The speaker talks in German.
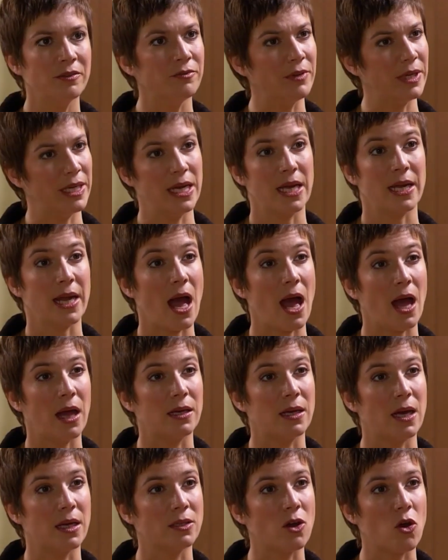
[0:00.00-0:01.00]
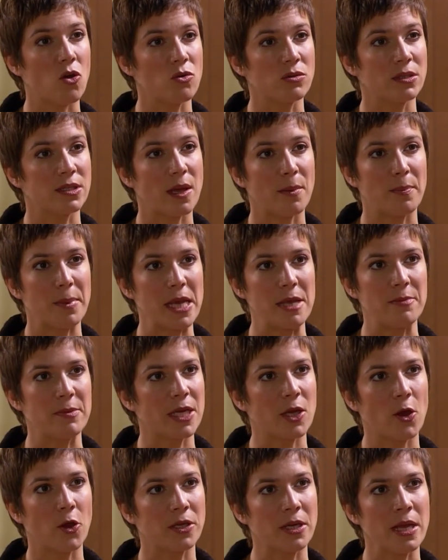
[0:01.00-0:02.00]
Weder Carla noch unser Baby
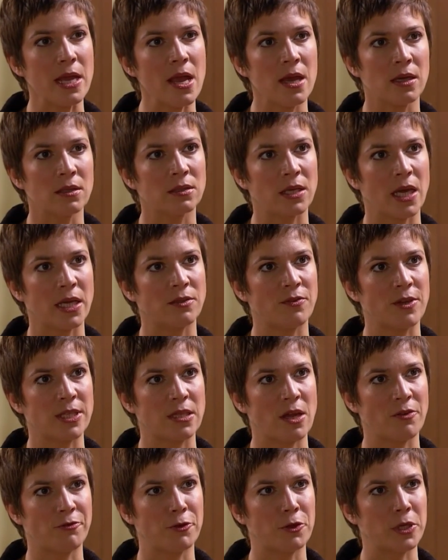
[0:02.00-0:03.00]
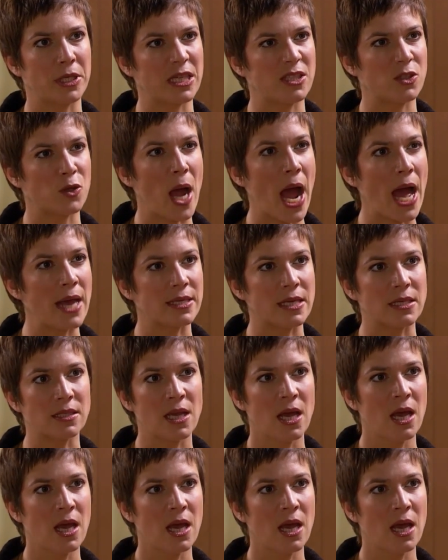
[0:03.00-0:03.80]
können irgendetwas dafür, dass Johannes...